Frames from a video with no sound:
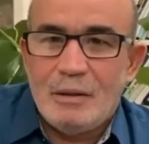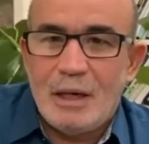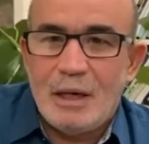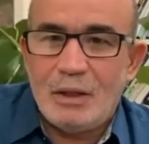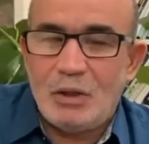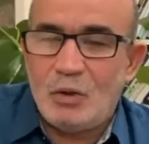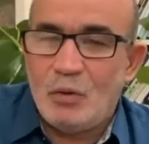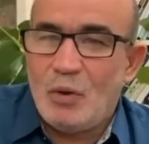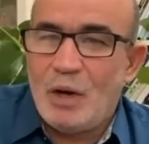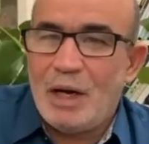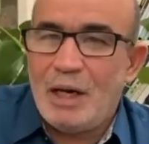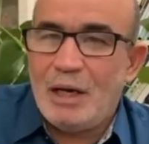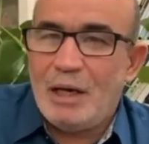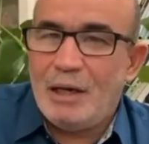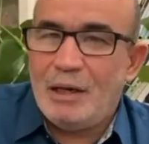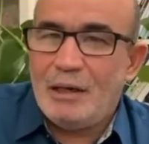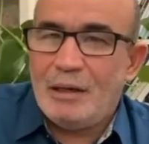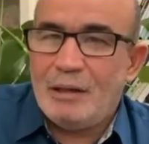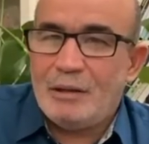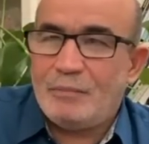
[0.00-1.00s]

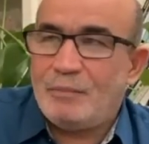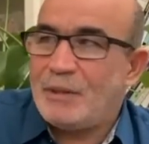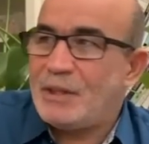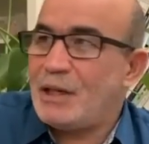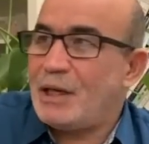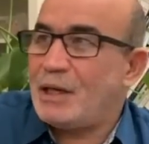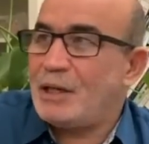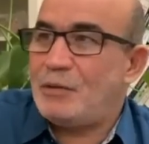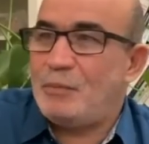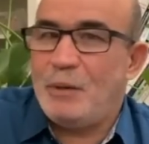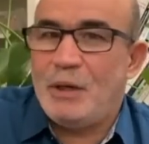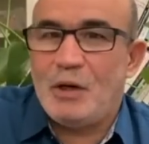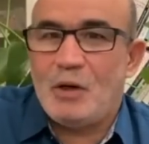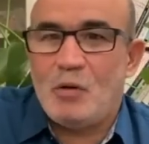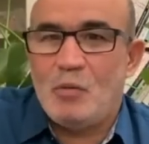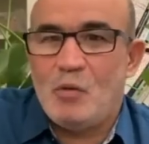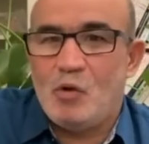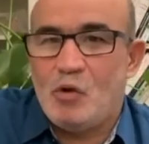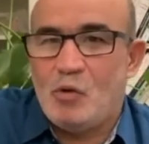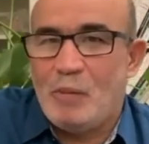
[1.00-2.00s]
الدول تمسخرت
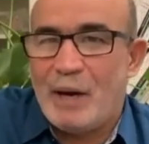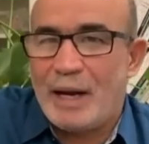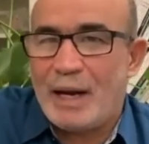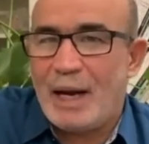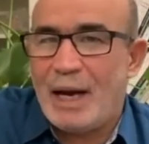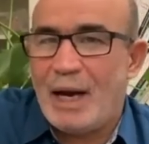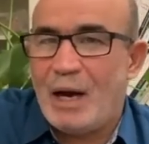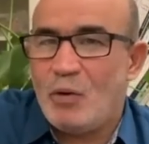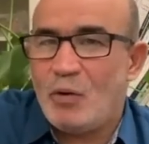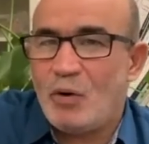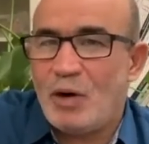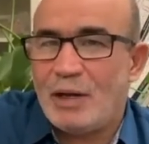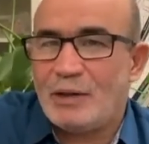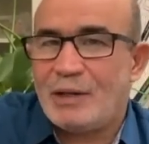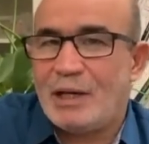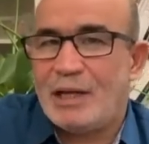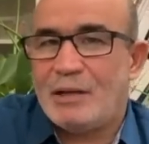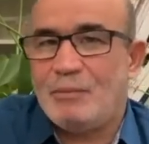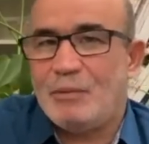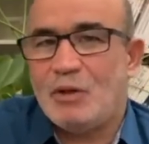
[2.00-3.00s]
بيكم وأمراءها
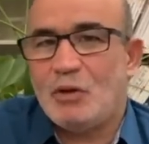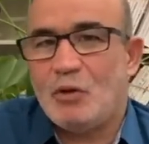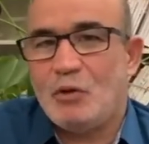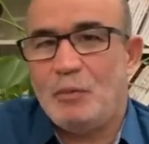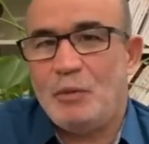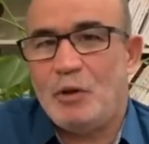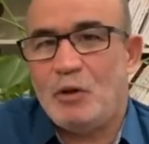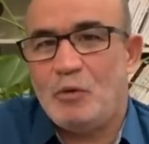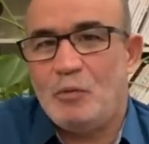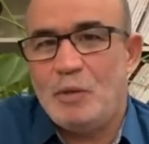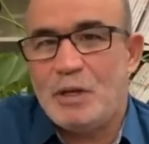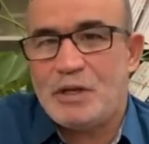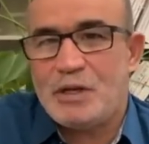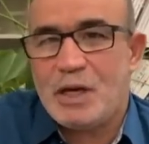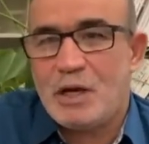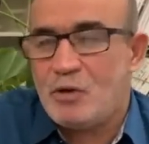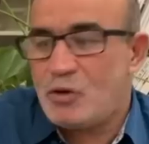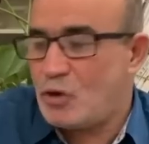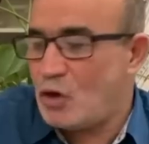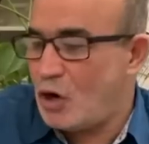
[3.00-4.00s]
ورؤساء تمسخروا بيكم ما
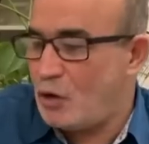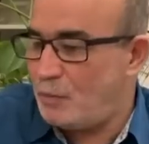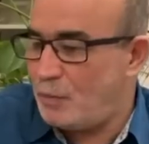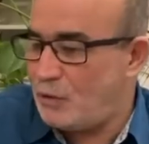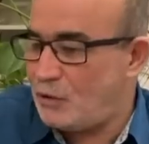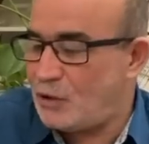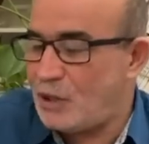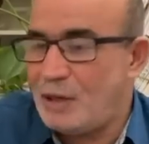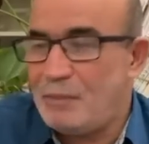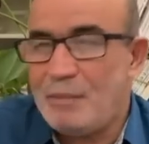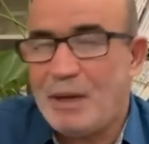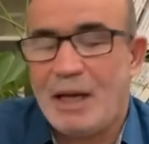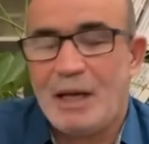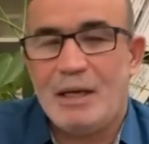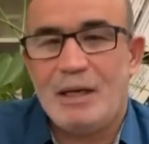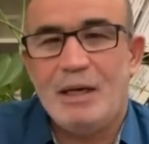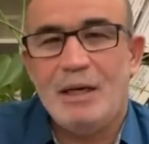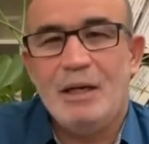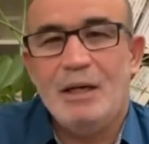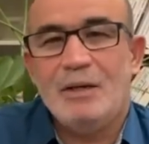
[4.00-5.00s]
جاوش وهو بن
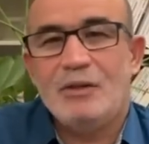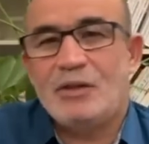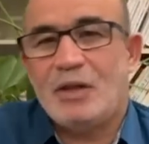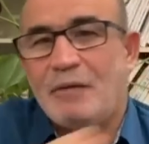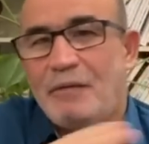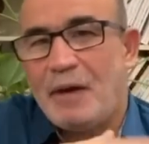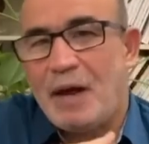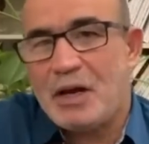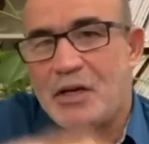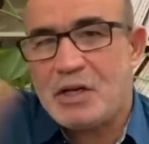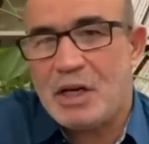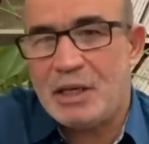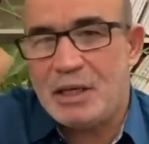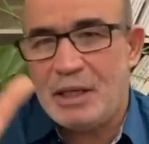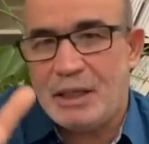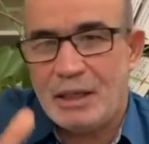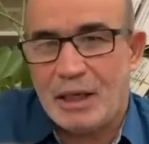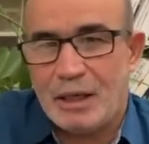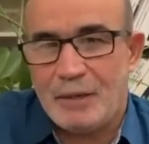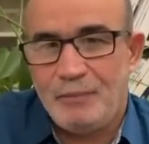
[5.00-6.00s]
سلمان صفعة
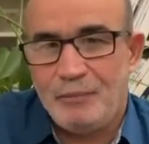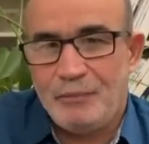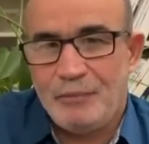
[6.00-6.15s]
شديدة